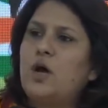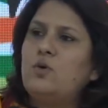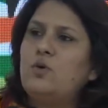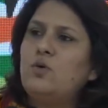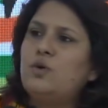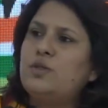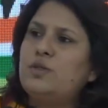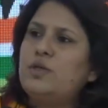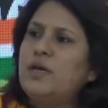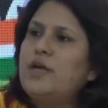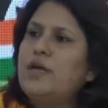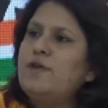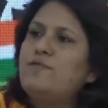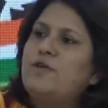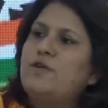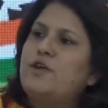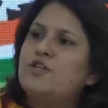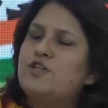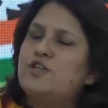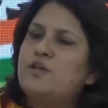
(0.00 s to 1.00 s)
डाउन होती है
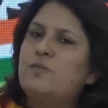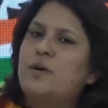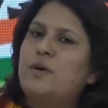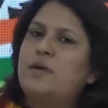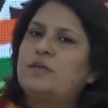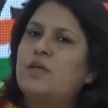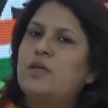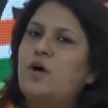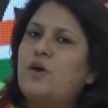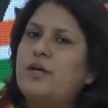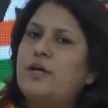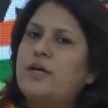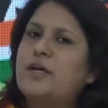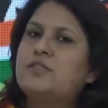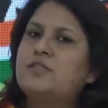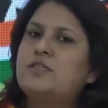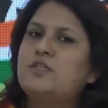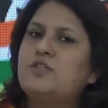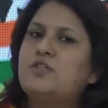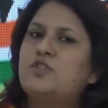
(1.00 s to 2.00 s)
इन्फ्लेशन बढ़ता है और एक
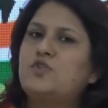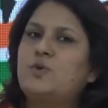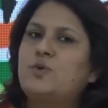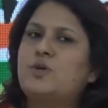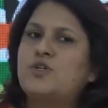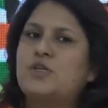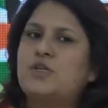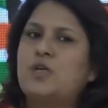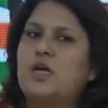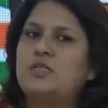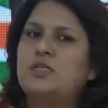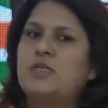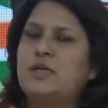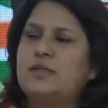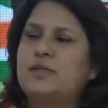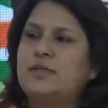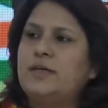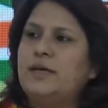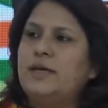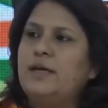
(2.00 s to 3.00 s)
ऐसी सिचुएशन आ
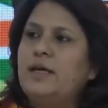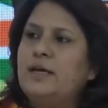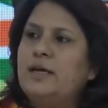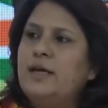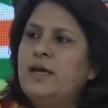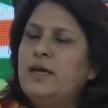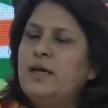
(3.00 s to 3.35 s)
जाती है